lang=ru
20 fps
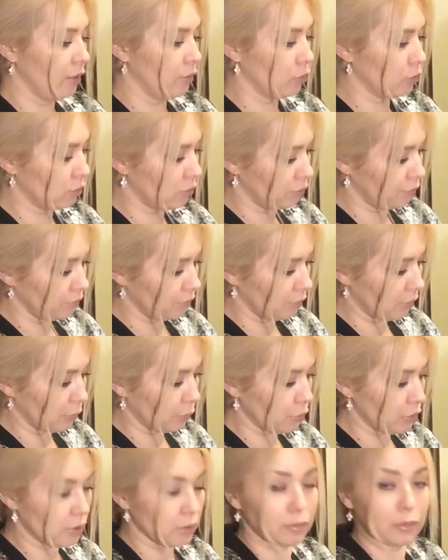Вот,
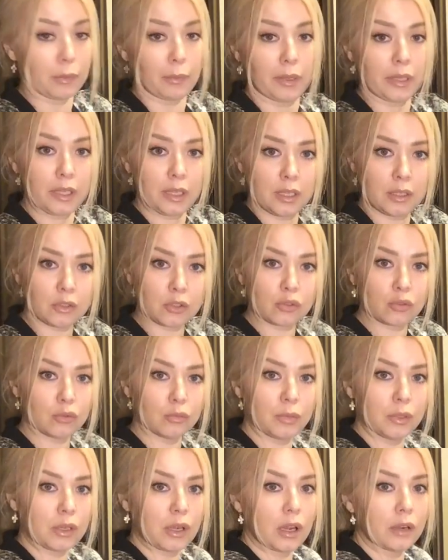допустим, на моей
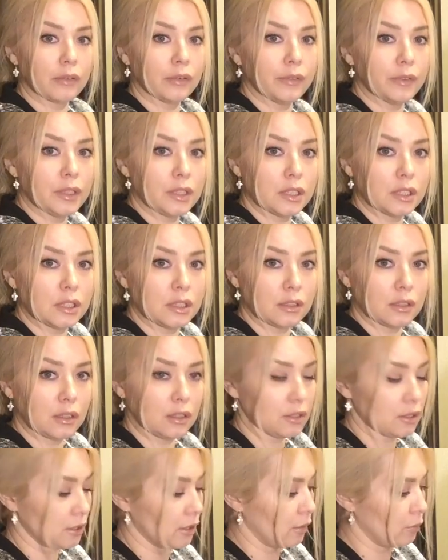шубе, как вы видите,
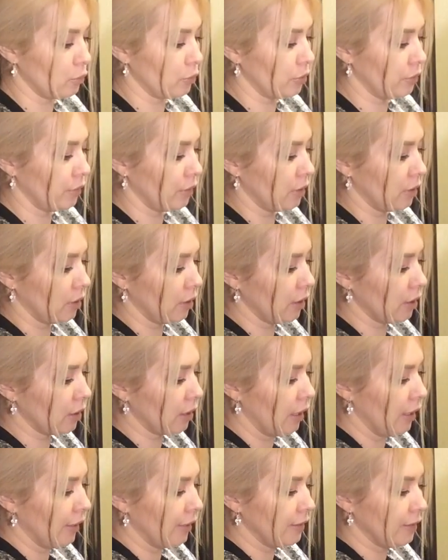я не знаю, будет видно, нет,
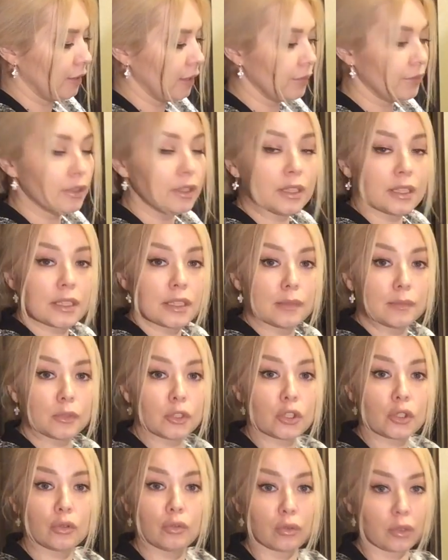не видно
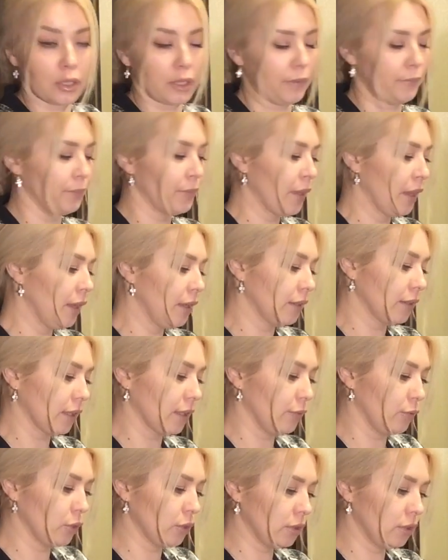самой шкурки.
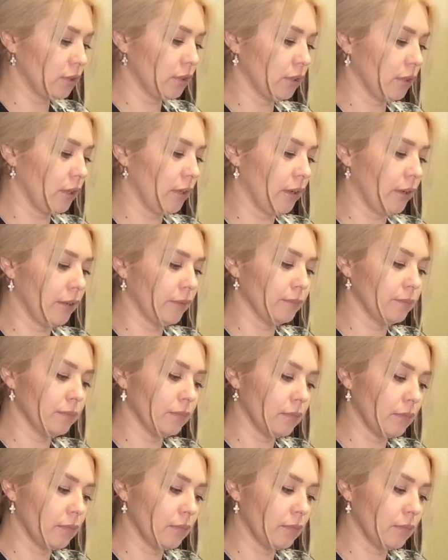Так вот, э,